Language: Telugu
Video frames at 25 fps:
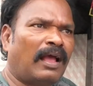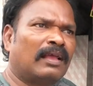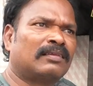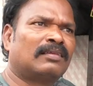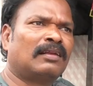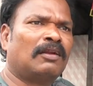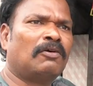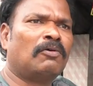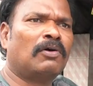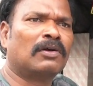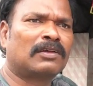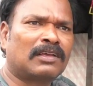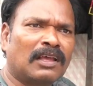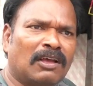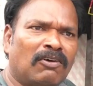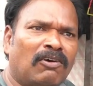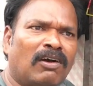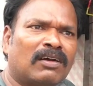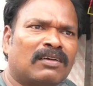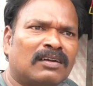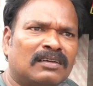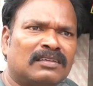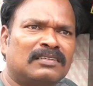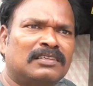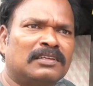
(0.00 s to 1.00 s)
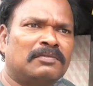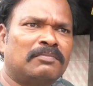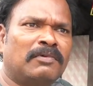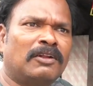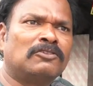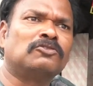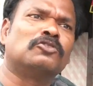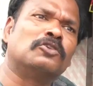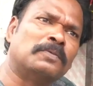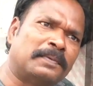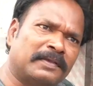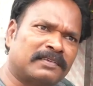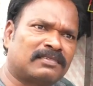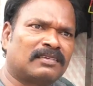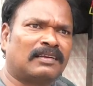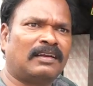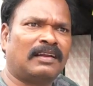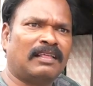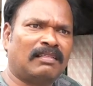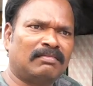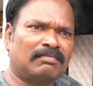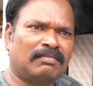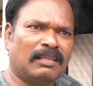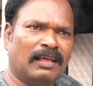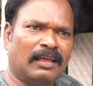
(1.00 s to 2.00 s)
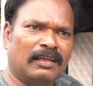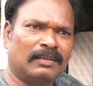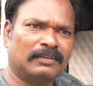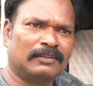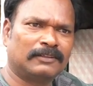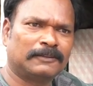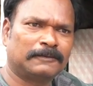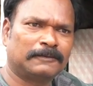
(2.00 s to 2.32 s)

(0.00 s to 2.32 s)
అసలు ఒకే ఒక్కటి సినిమాని చూపిస్తున్నాడు అయితే